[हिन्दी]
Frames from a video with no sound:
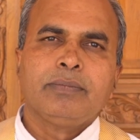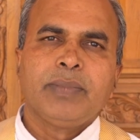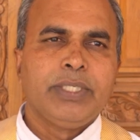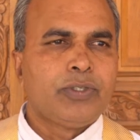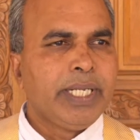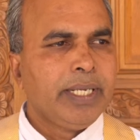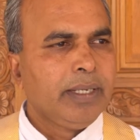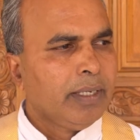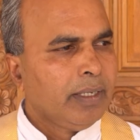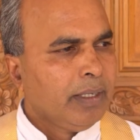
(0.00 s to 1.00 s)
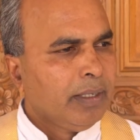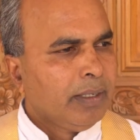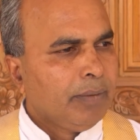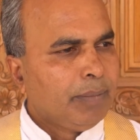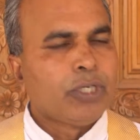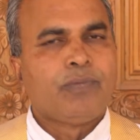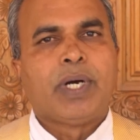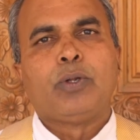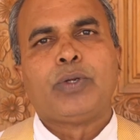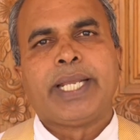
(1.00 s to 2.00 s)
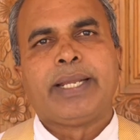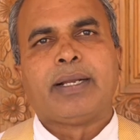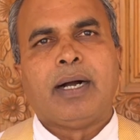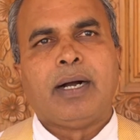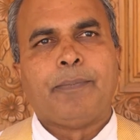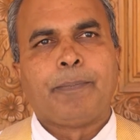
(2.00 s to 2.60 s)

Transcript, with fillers: इसलिए मंदिर वालों ने कहा